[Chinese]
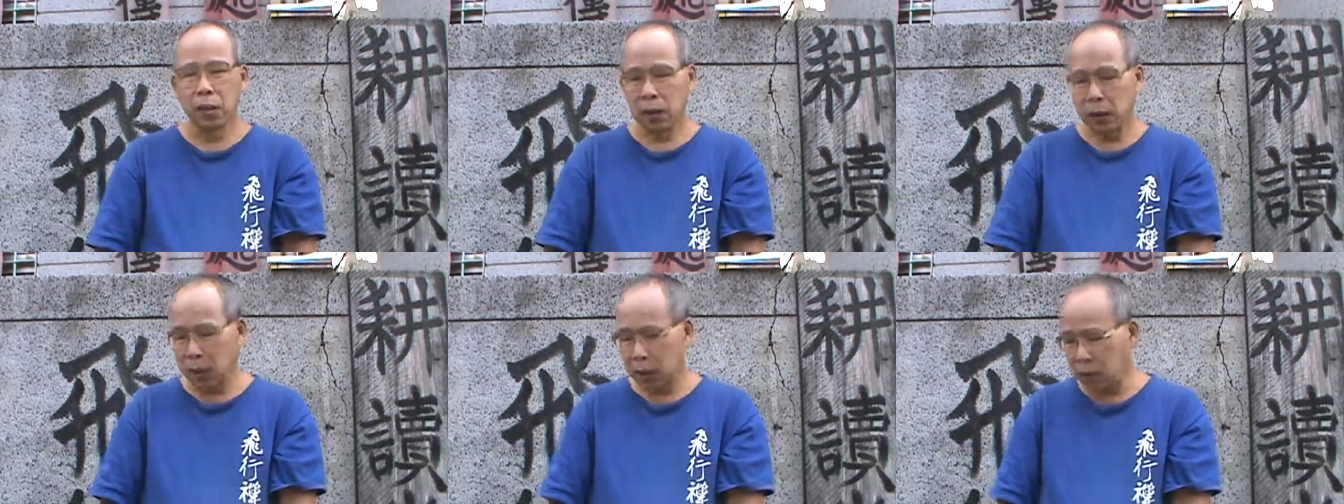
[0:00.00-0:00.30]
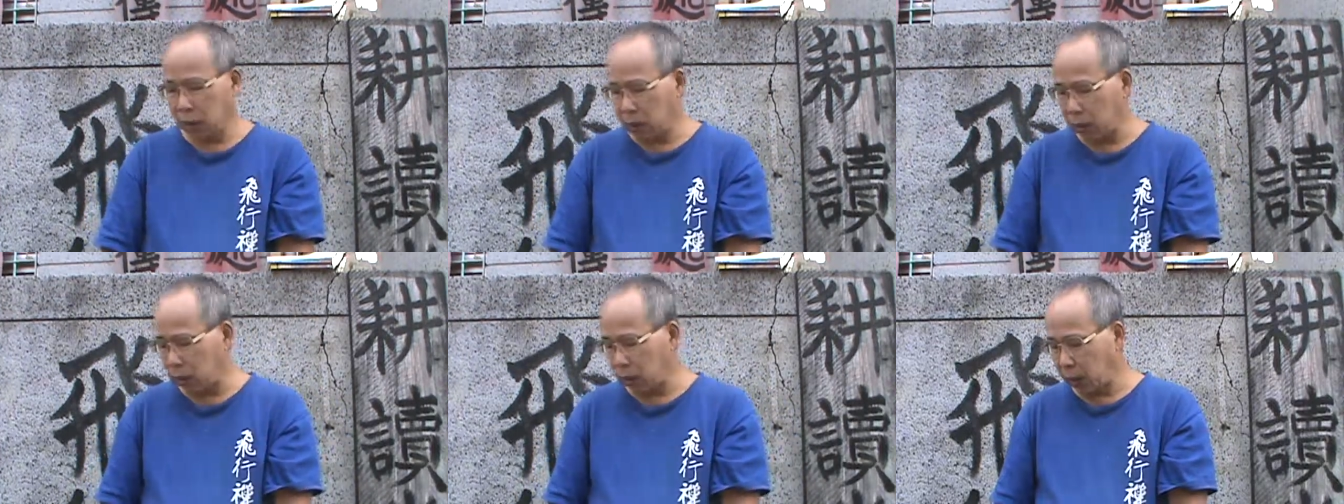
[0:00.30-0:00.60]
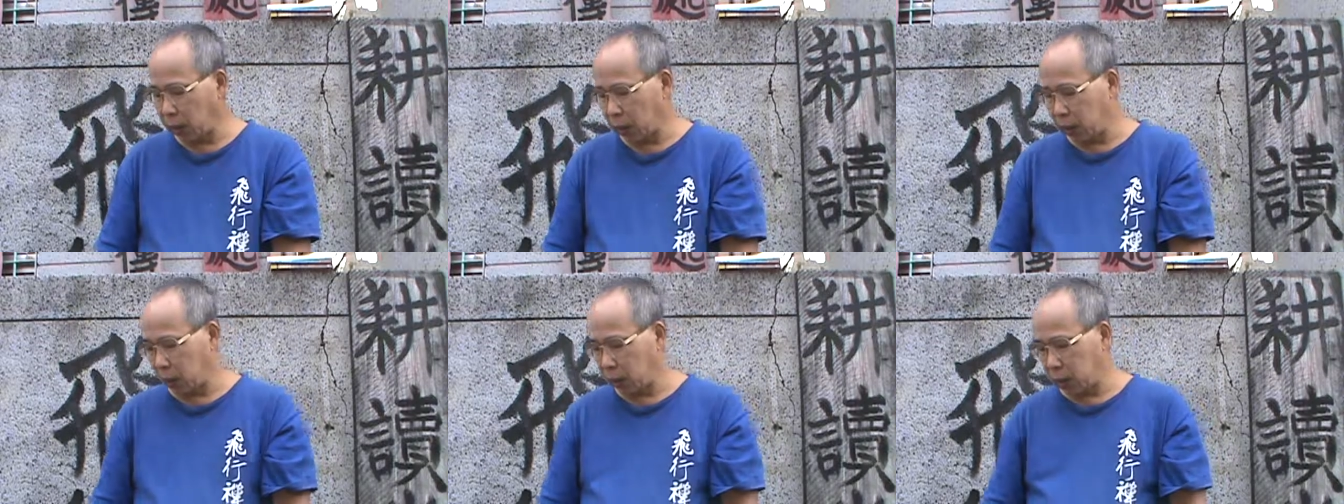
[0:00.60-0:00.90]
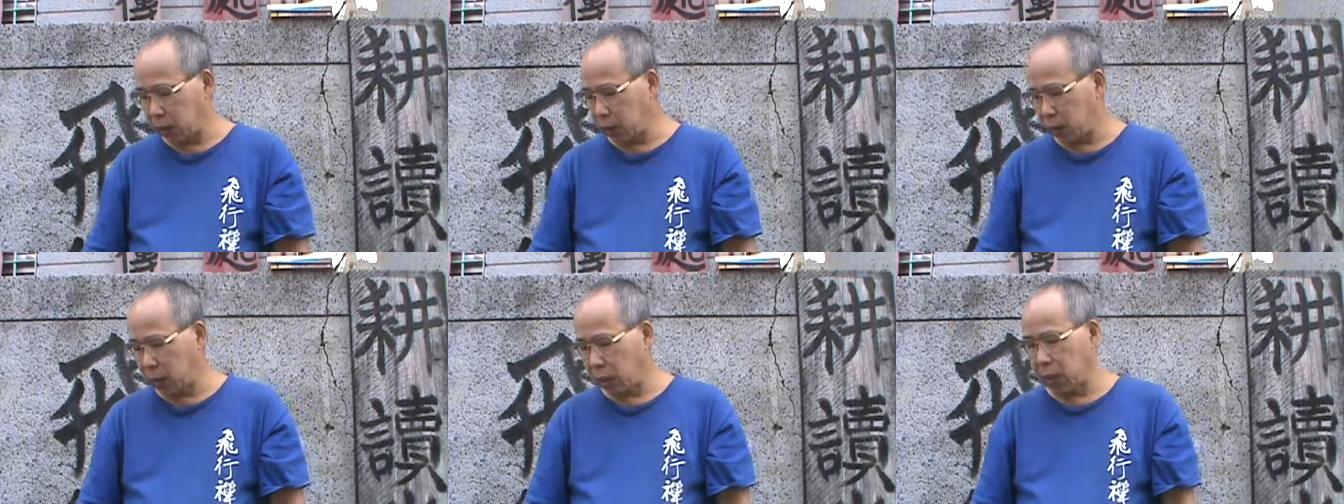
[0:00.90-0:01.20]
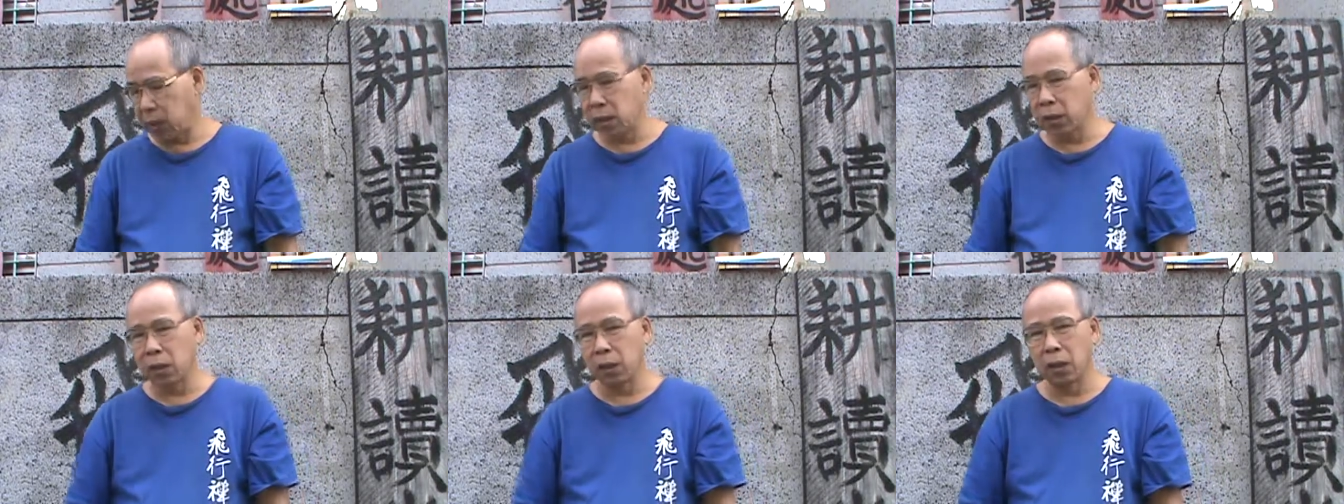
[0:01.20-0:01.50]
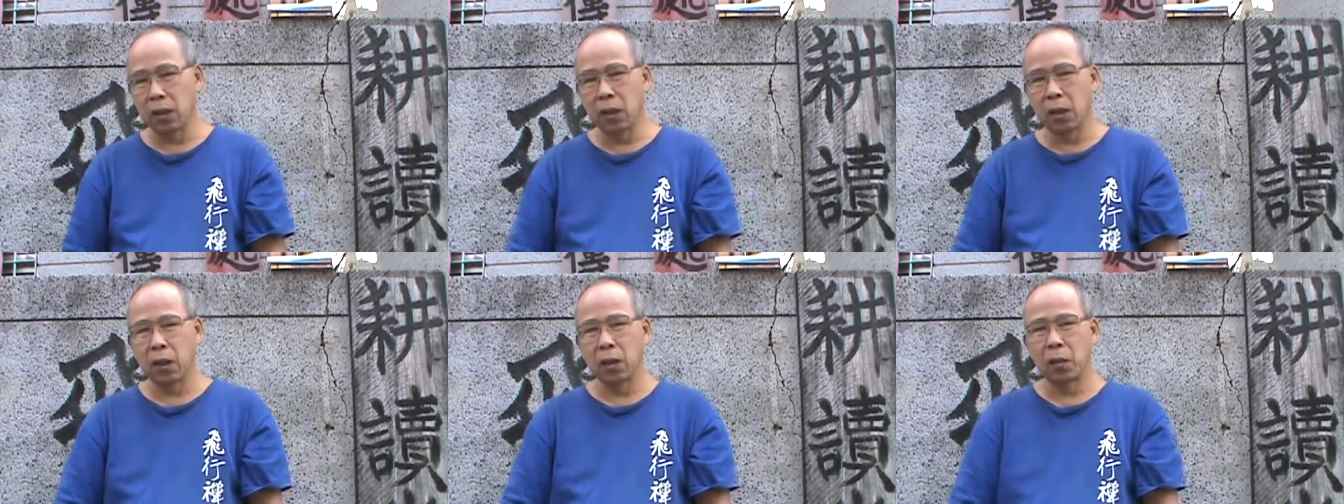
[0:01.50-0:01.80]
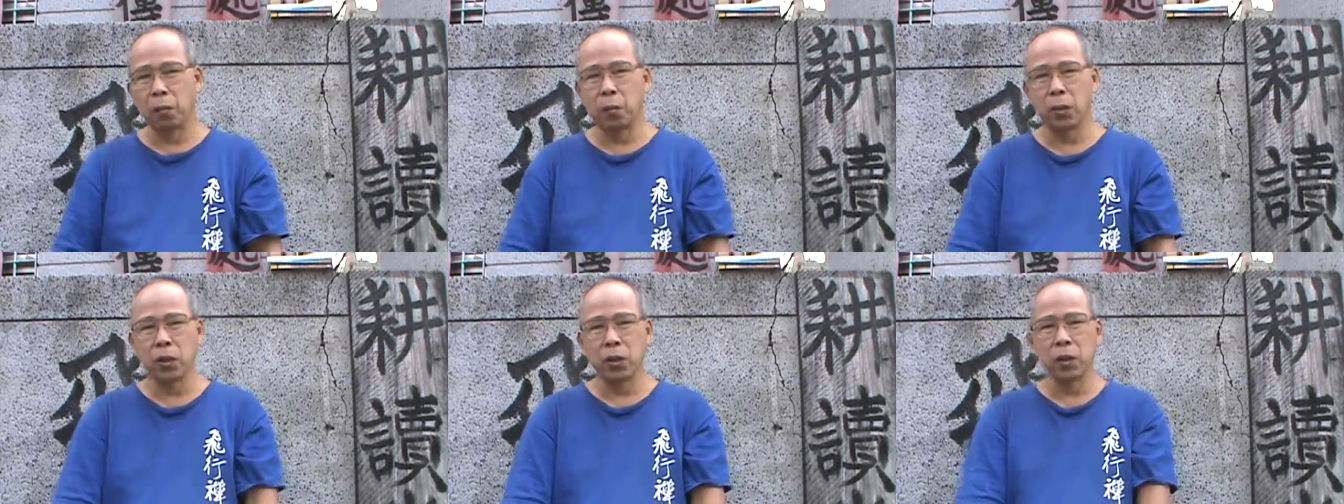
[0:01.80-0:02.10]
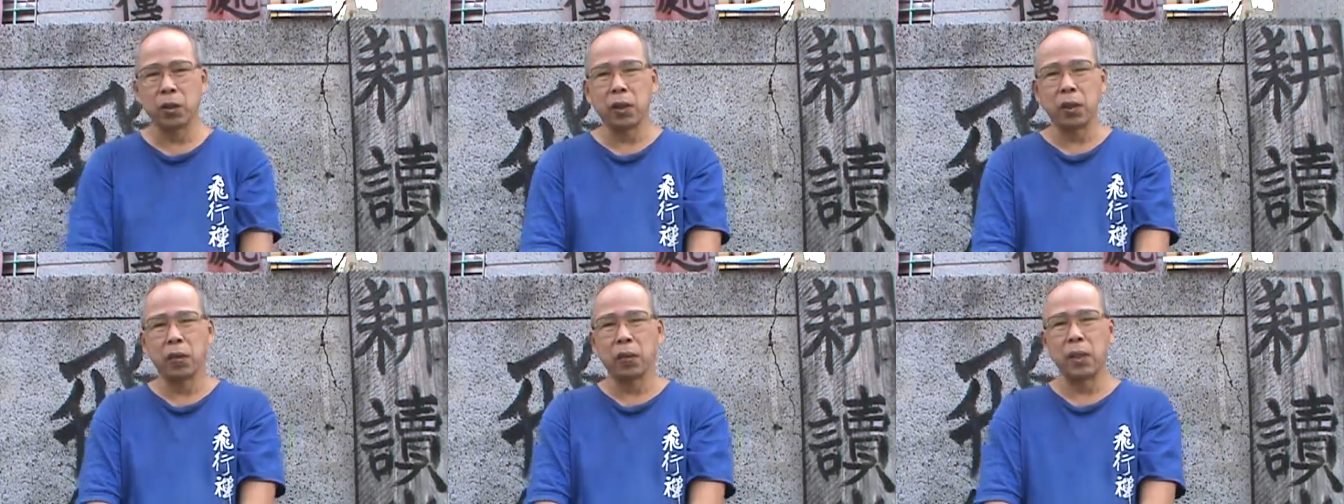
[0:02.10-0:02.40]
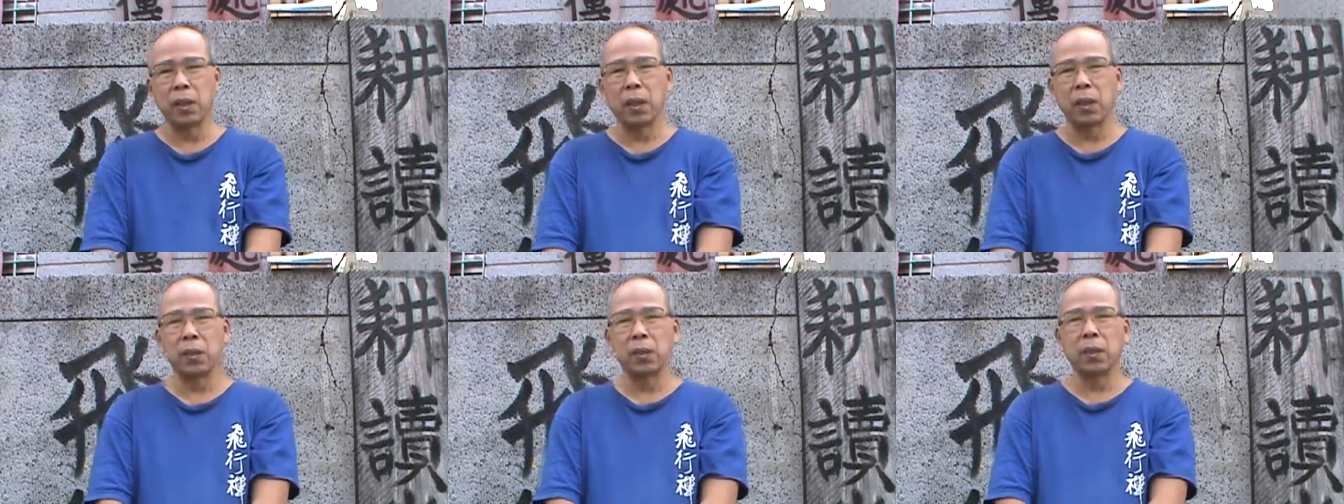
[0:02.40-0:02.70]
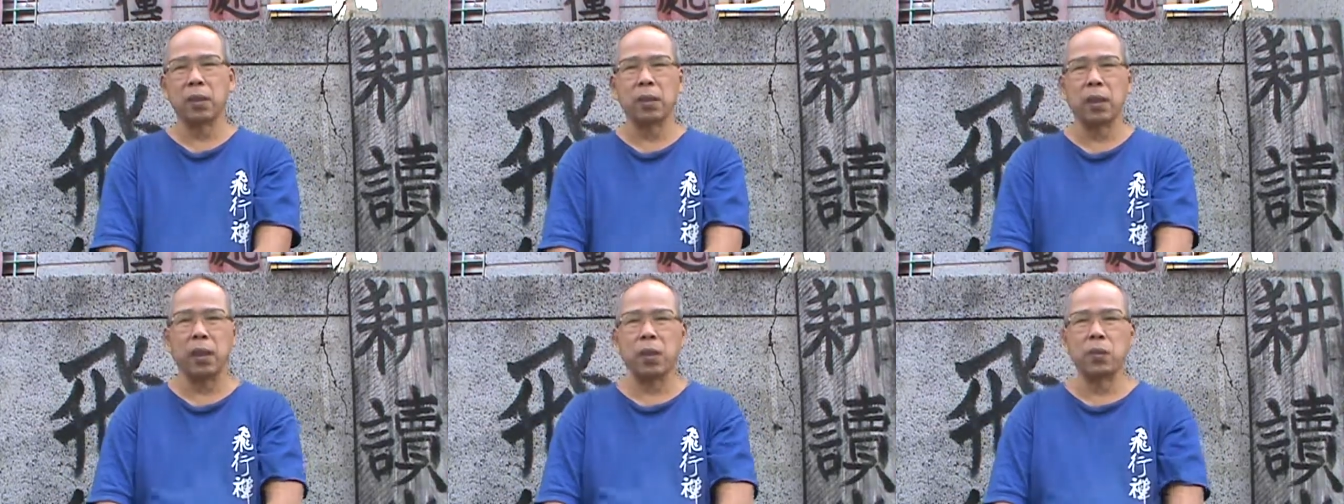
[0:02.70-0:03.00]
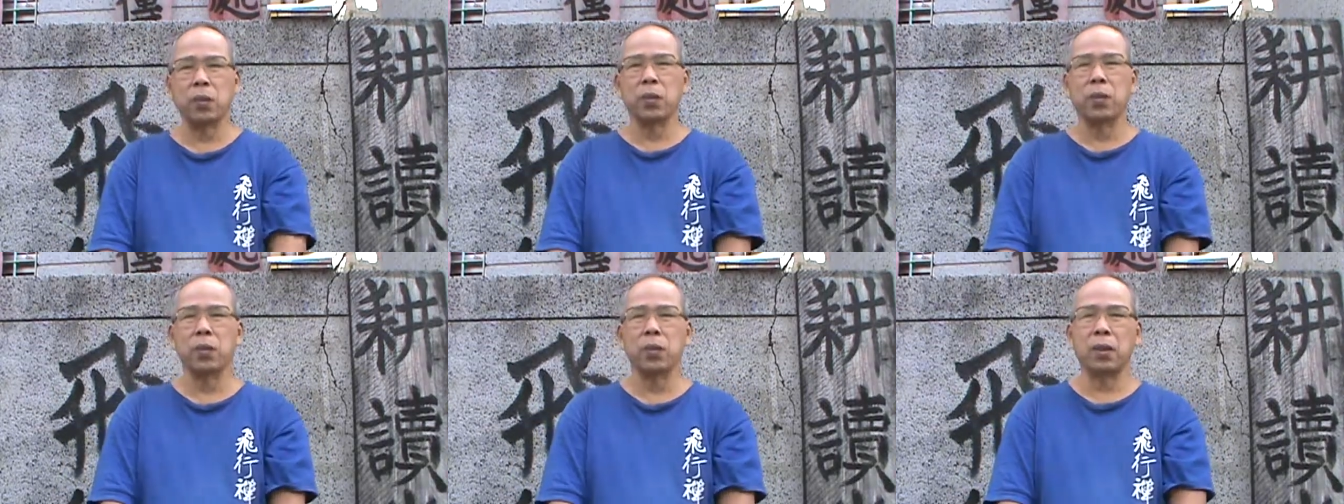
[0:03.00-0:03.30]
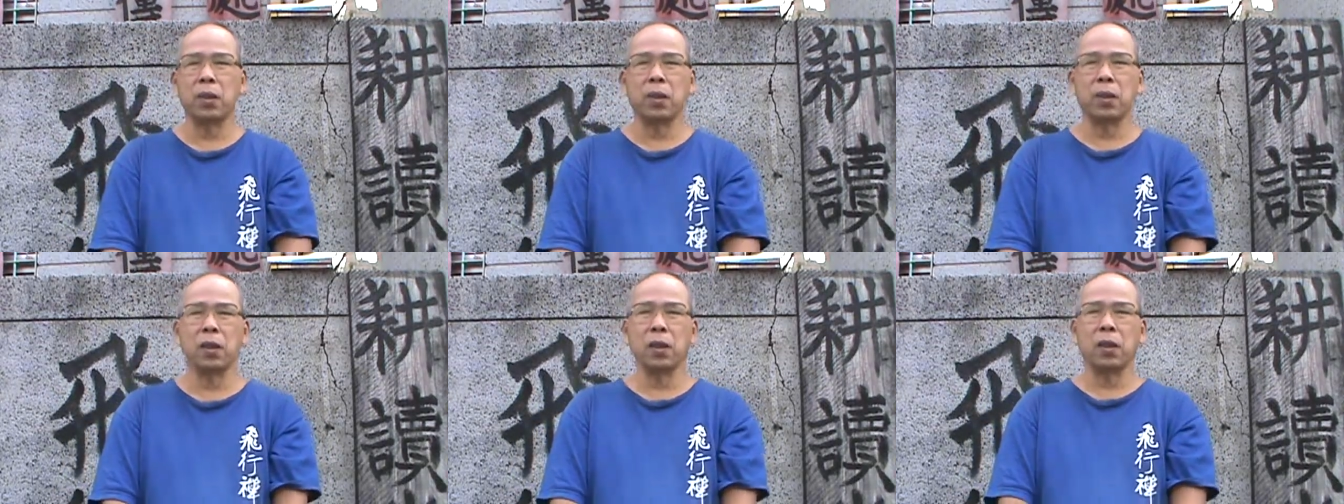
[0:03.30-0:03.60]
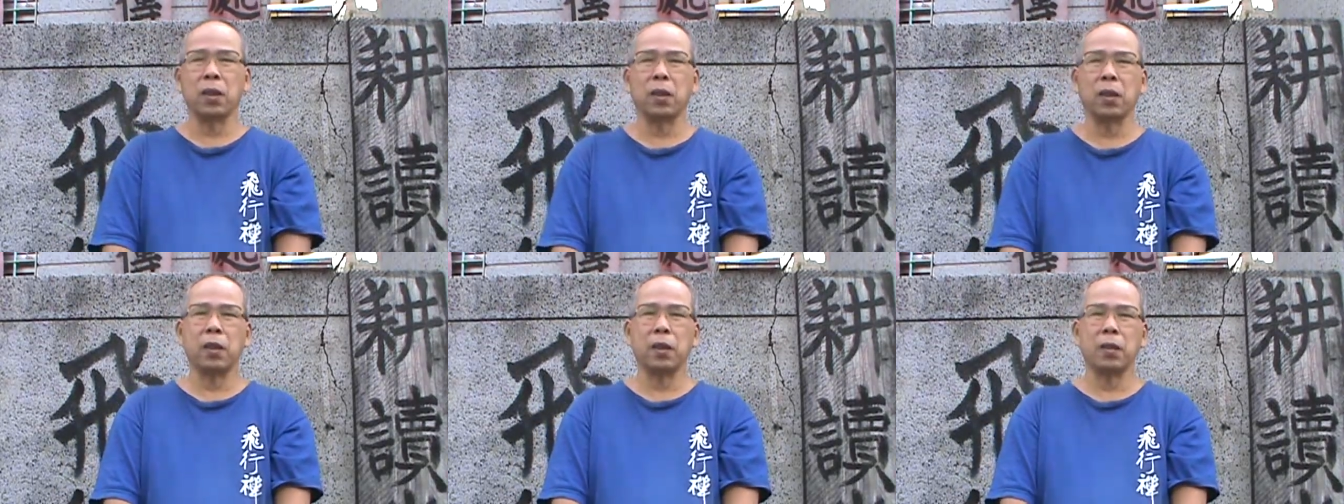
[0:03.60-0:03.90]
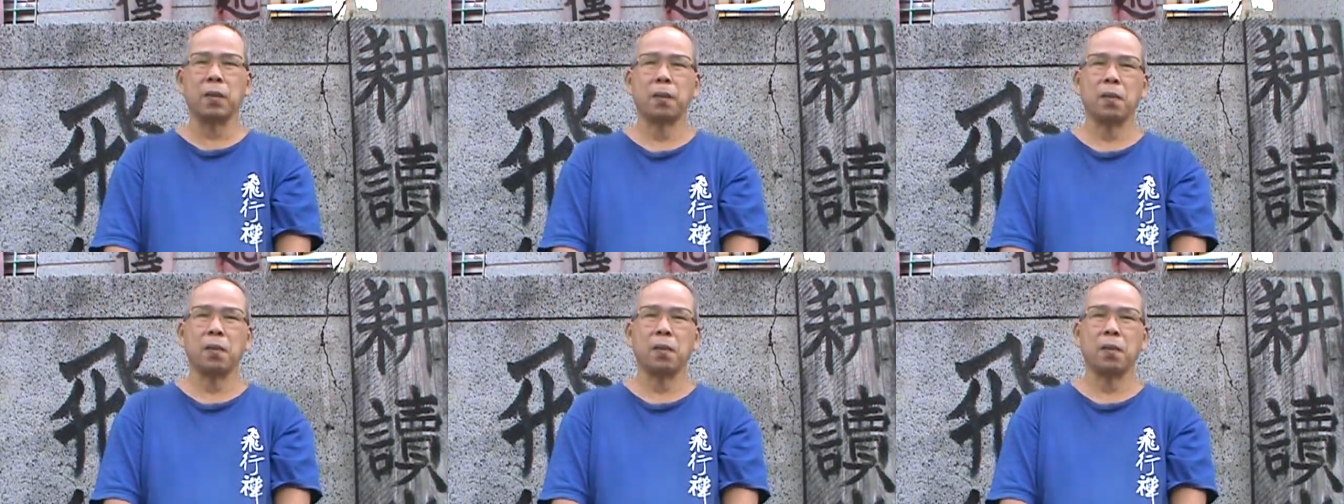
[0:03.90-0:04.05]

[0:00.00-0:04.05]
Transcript: 那甚至于还有我前呃不久前我看了在大陆有那个，